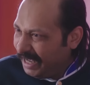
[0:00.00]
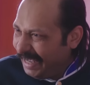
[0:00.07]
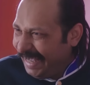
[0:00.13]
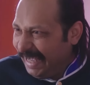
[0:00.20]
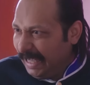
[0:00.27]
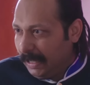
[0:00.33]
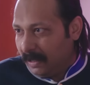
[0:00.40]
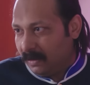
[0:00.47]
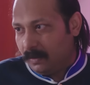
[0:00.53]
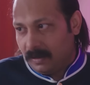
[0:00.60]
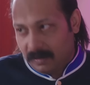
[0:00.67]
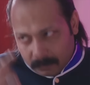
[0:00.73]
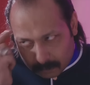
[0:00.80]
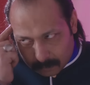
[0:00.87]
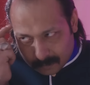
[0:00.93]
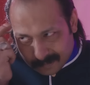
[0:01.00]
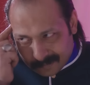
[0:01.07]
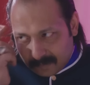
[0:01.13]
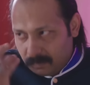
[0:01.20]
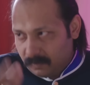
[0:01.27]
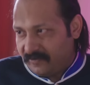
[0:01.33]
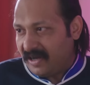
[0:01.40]
ايه
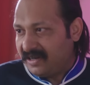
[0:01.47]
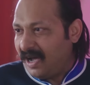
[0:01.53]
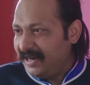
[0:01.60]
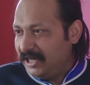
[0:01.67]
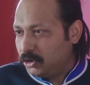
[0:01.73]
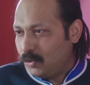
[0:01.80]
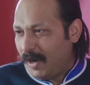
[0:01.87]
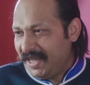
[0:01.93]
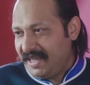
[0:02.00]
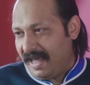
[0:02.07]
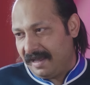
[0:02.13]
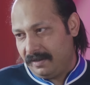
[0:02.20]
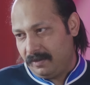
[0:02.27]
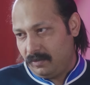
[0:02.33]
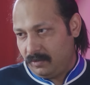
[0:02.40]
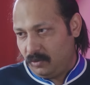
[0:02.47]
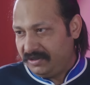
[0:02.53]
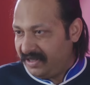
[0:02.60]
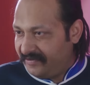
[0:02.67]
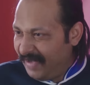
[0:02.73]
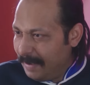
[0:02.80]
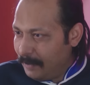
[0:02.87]
فكري شويه انت
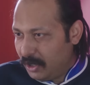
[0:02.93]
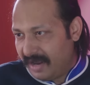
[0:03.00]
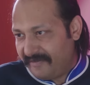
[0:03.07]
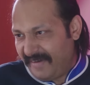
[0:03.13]
فاهمه وانا